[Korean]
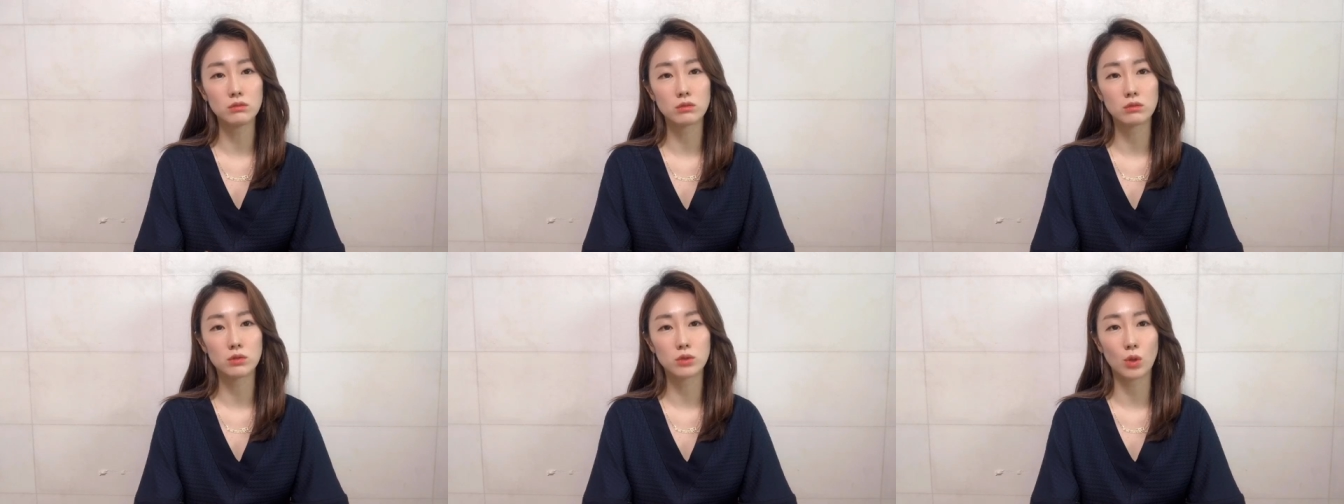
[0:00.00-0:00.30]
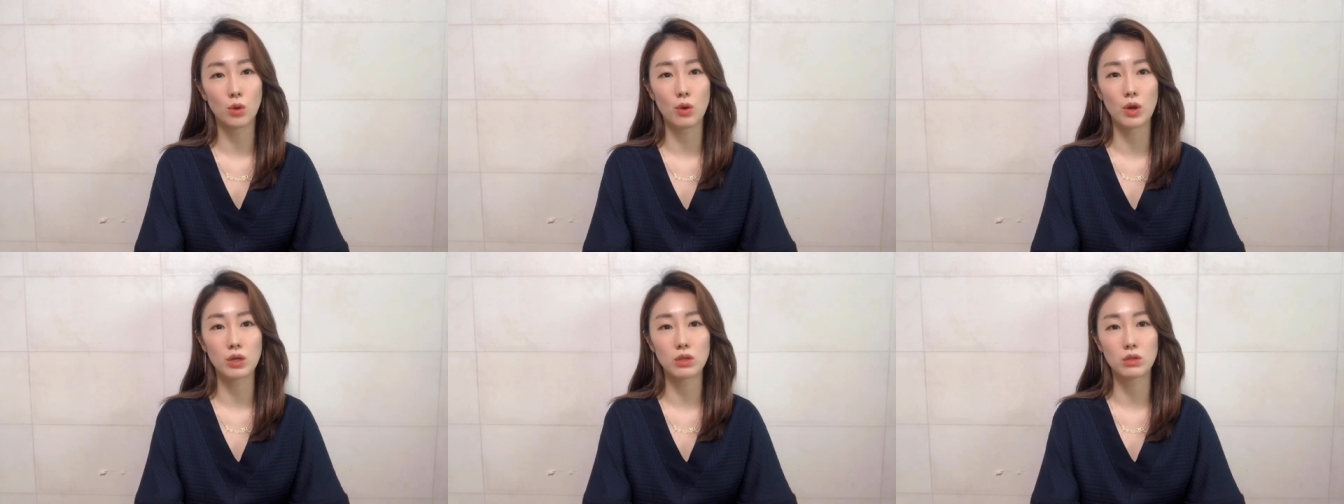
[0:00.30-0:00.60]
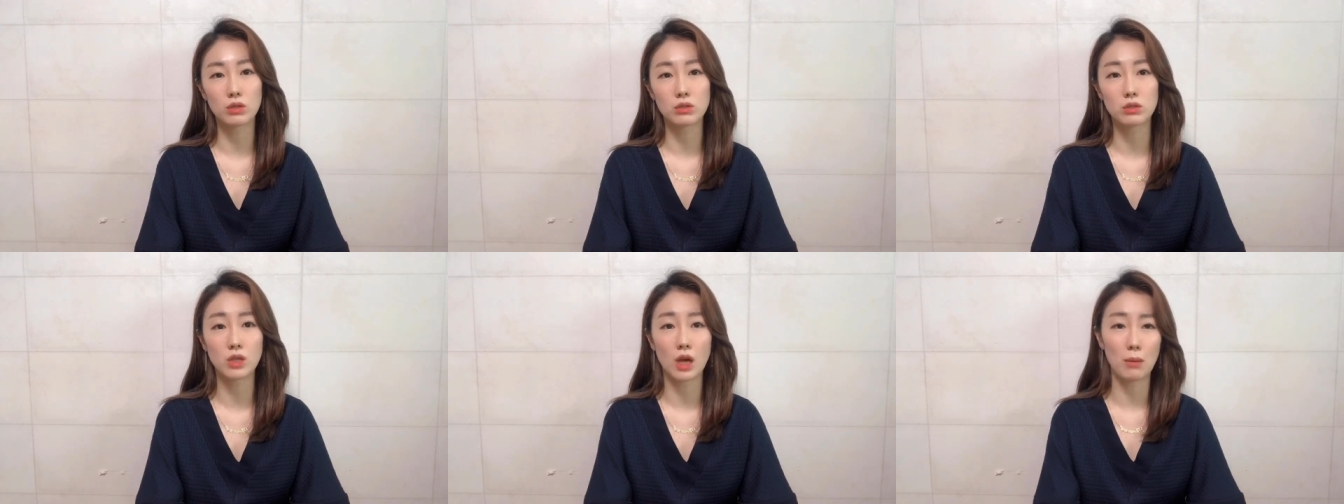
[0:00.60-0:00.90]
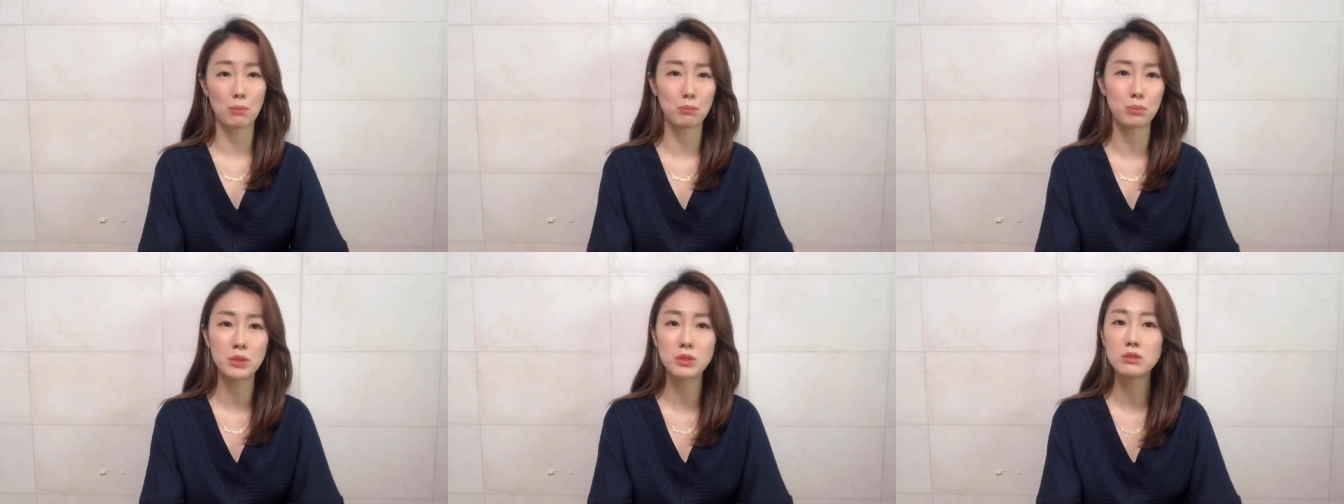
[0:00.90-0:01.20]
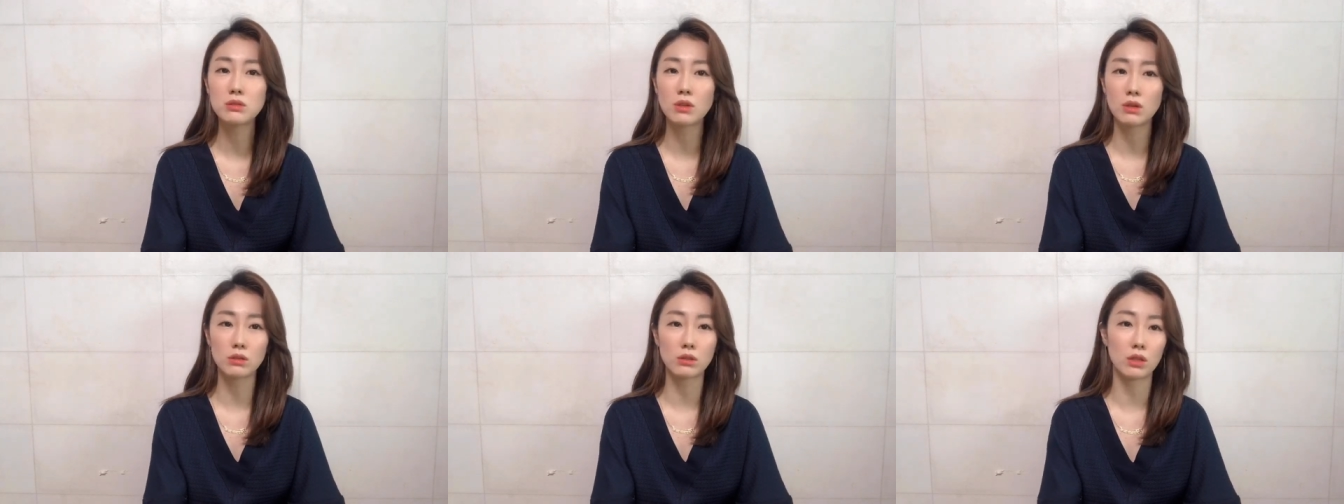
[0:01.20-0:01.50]
정확히 잡힌
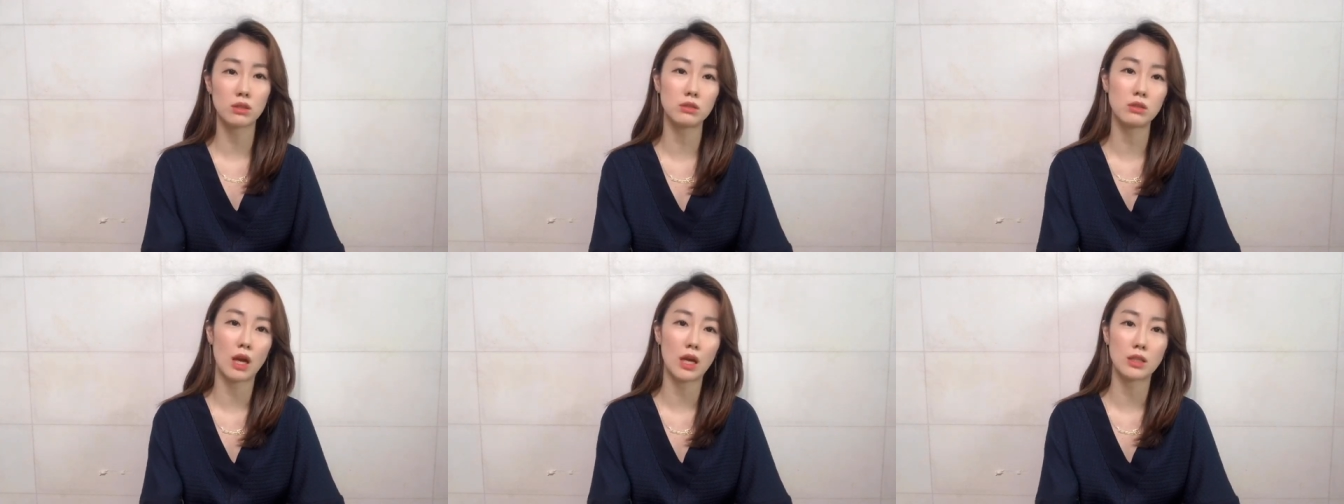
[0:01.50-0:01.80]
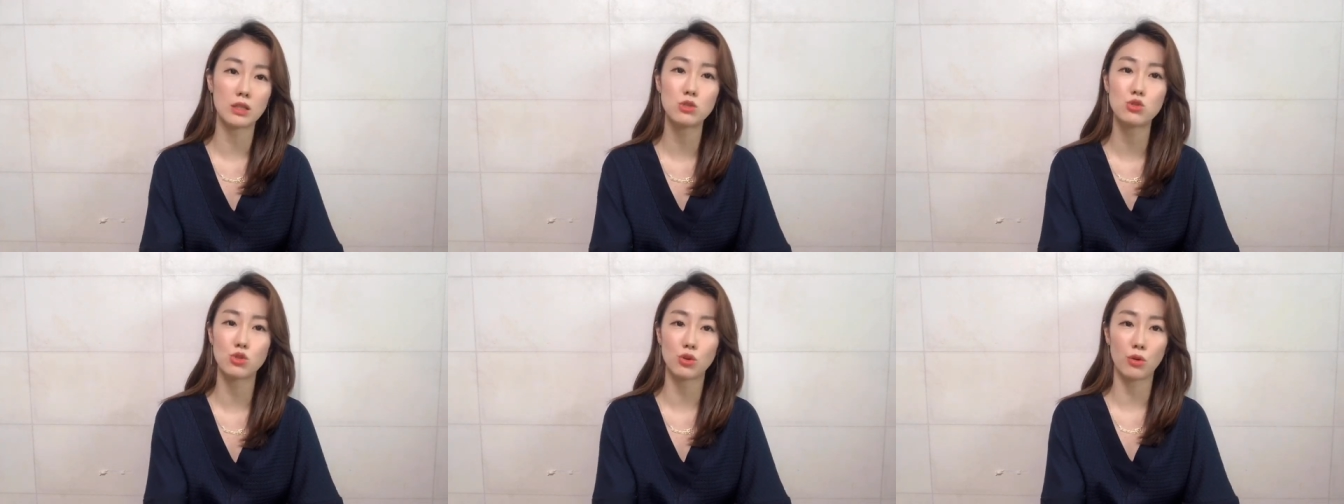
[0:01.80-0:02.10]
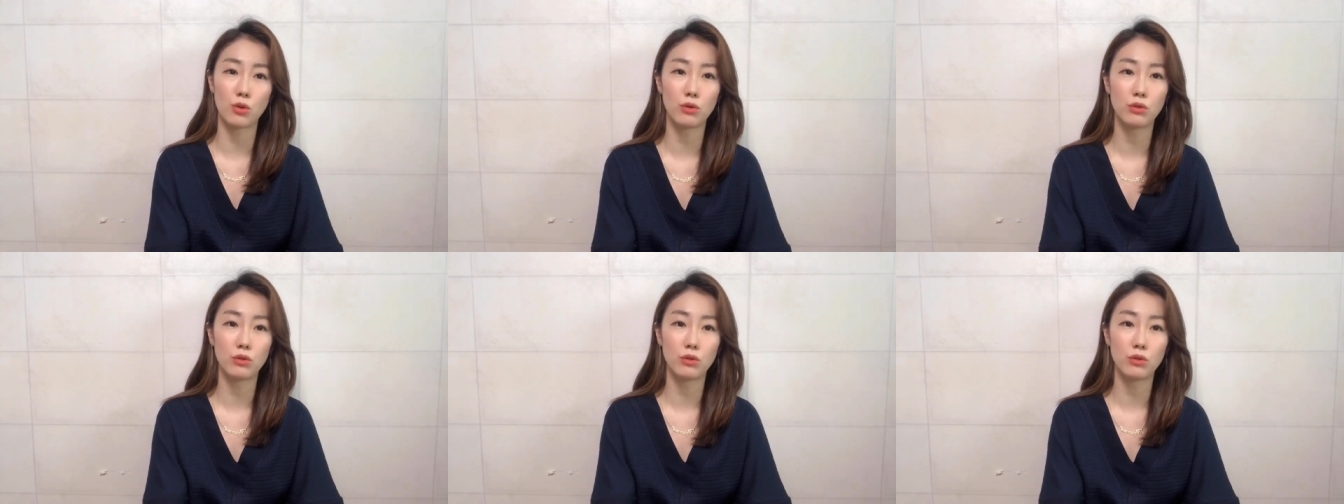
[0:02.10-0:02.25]
상태는 아니죠.